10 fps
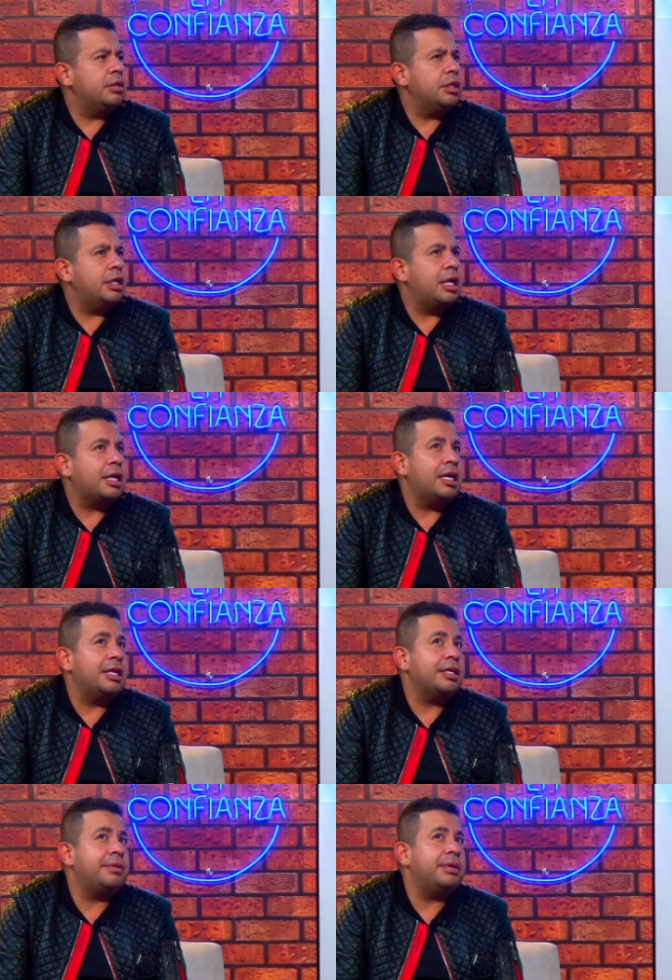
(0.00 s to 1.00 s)
La
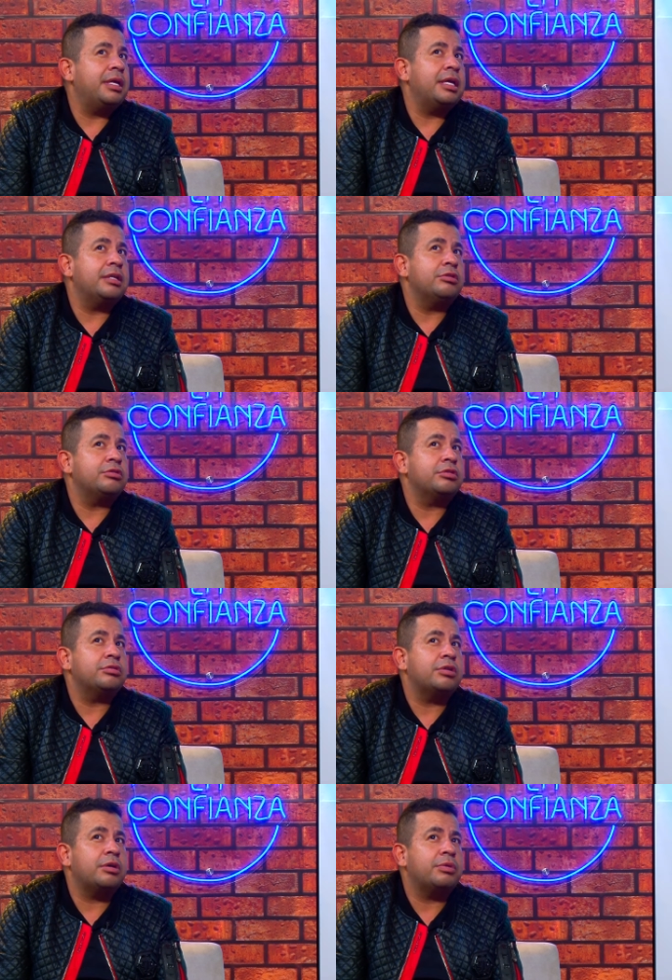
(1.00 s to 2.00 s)
rajaleña viene, yo no sé
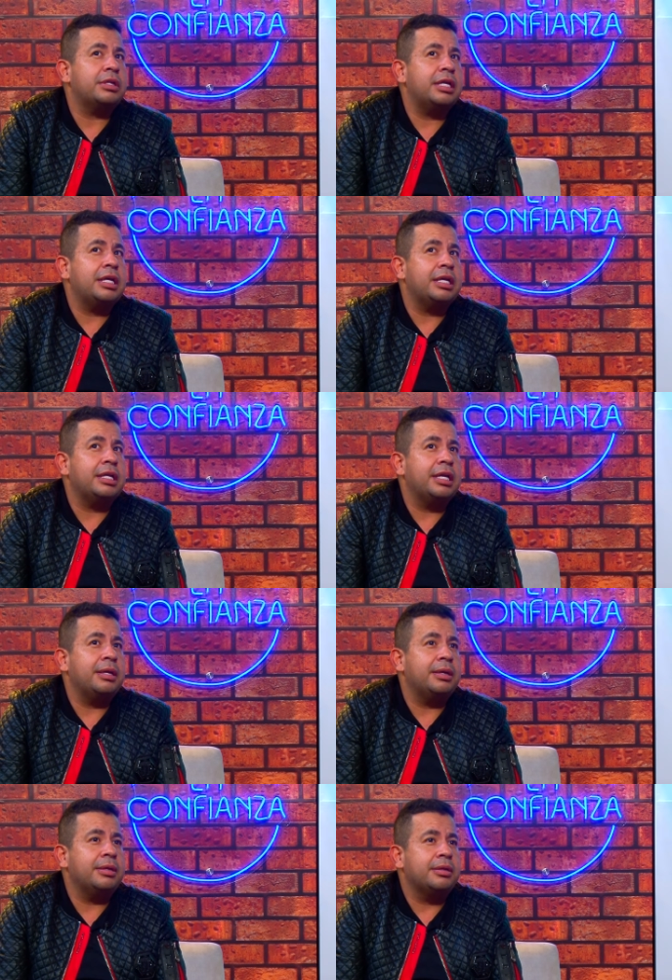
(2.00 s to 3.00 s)
si se acuerda
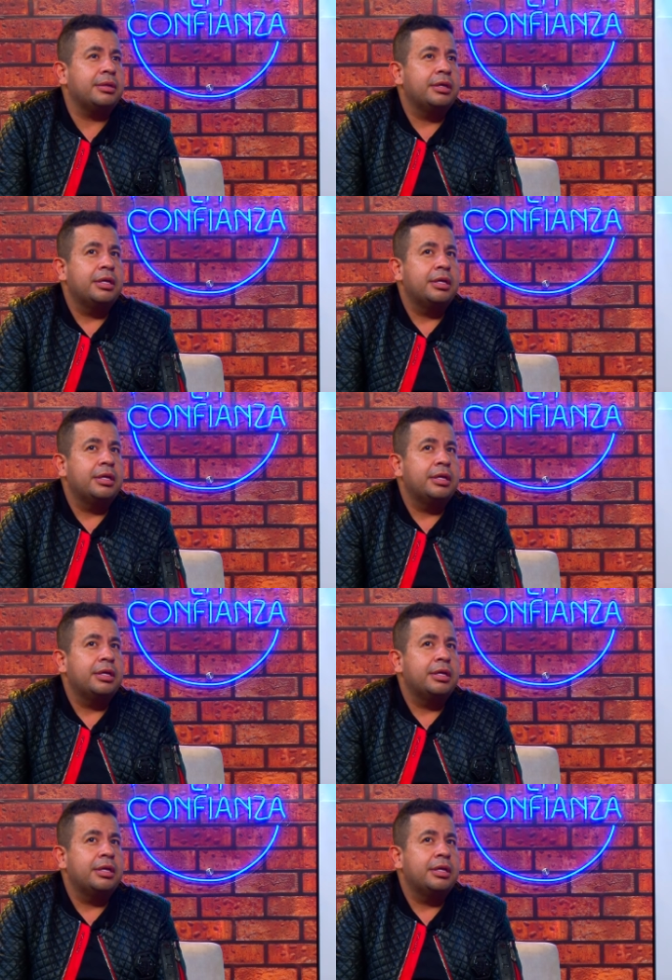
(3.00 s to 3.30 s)
del,